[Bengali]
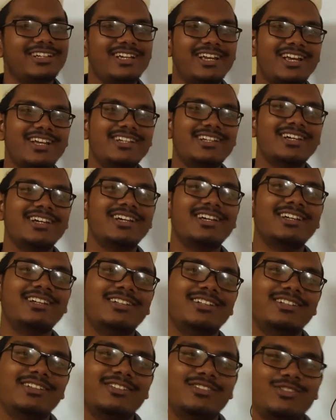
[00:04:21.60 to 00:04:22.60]
এটা
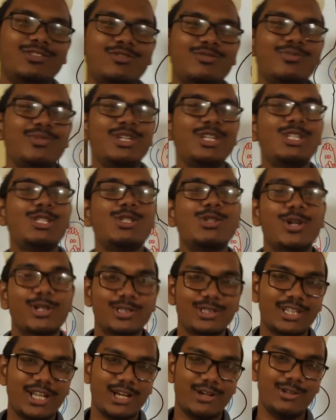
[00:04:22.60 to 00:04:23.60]
তুমি সৎ
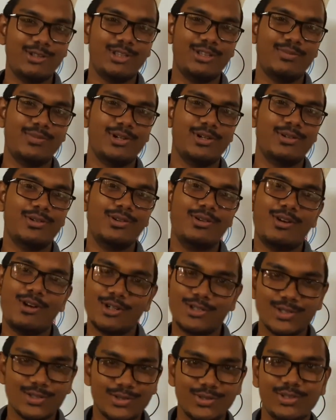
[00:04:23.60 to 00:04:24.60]
না হইতে পারো
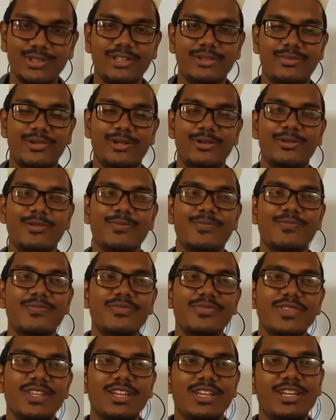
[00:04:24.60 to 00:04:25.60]
অসৎ হইতে পারো
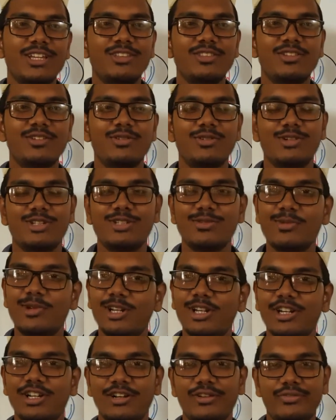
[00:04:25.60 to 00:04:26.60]
কিন্তু ওই যে বলে
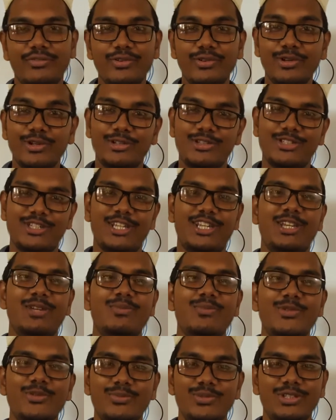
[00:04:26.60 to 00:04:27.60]
না ফুল হচ্ছে কি
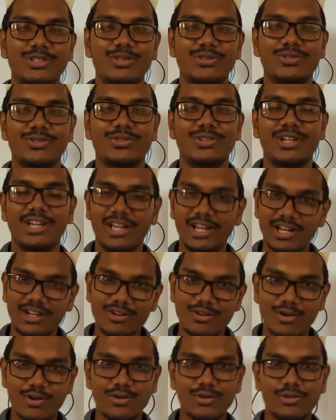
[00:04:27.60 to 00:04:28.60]
পবিত্র এরা
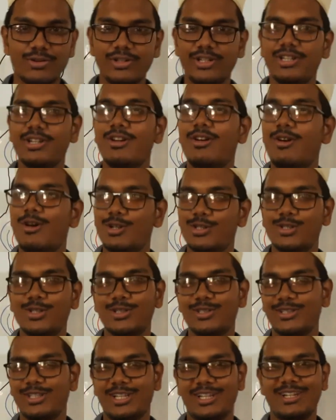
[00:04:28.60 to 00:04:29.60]
কখনোই অসৎ
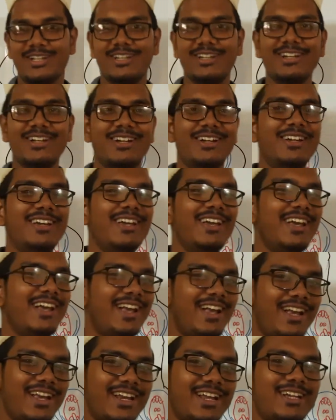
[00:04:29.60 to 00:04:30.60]
না হ্যাঁ
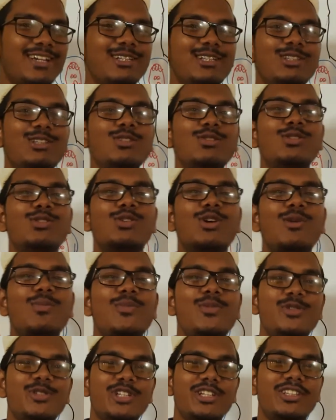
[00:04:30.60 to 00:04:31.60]
এরা কিন্তু সব
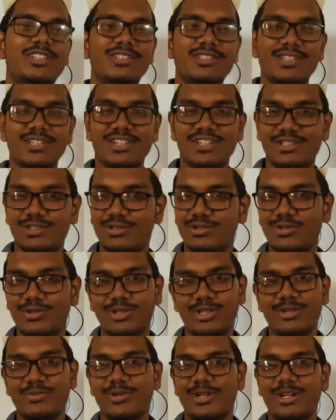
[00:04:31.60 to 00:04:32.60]
প্রজাতি চিহ্নিত
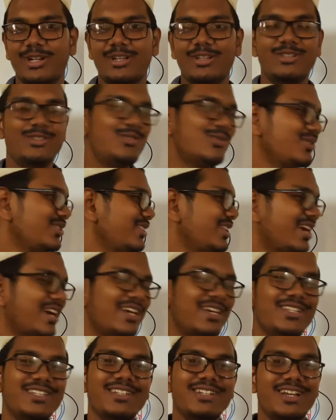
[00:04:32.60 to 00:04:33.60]
করতে পারে যদি দেখে
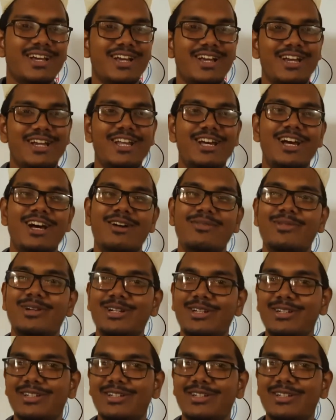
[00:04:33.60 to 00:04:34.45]
যে না এটা আমার